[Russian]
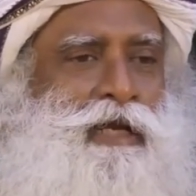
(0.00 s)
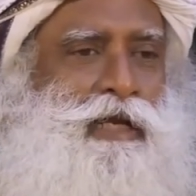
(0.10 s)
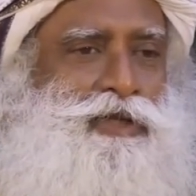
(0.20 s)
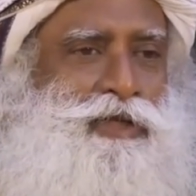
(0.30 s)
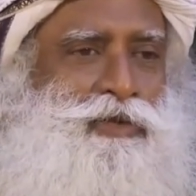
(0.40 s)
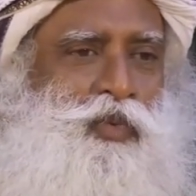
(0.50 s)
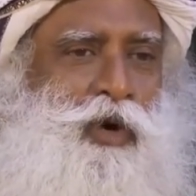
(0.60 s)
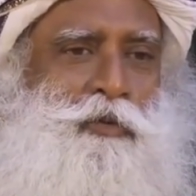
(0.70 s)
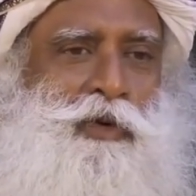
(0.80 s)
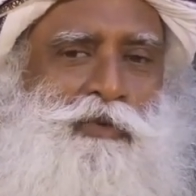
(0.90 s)
в выборах,
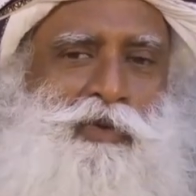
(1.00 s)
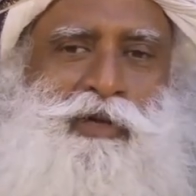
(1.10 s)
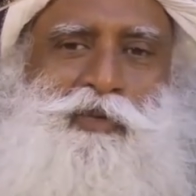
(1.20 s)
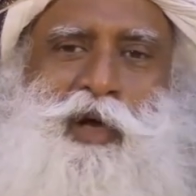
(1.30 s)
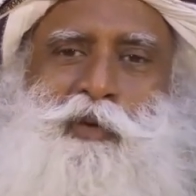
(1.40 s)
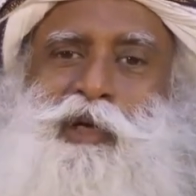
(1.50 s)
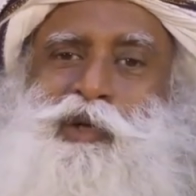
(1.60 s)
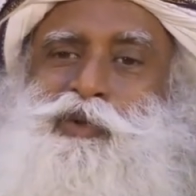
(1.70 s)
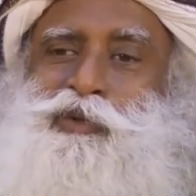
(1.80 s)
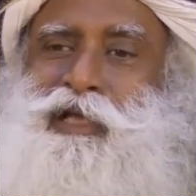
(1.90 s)
то один победит,
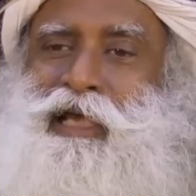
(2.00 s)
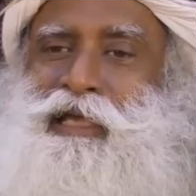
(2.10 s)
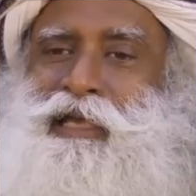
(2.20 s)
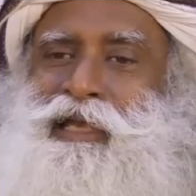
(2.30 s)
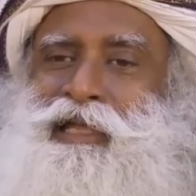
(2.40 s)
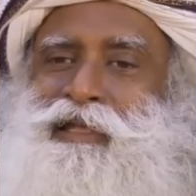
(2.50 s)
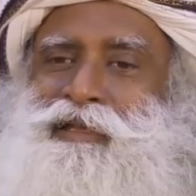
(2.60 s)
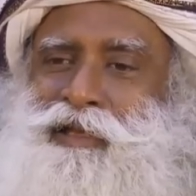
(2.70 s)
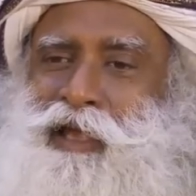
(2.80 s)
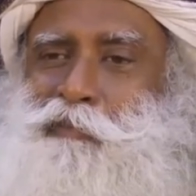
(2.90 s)
а другой
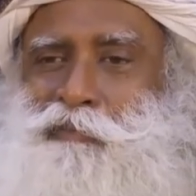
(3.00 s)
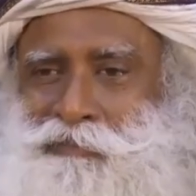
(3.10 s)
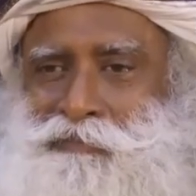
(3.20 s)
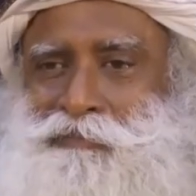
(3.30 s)
проиграет, как это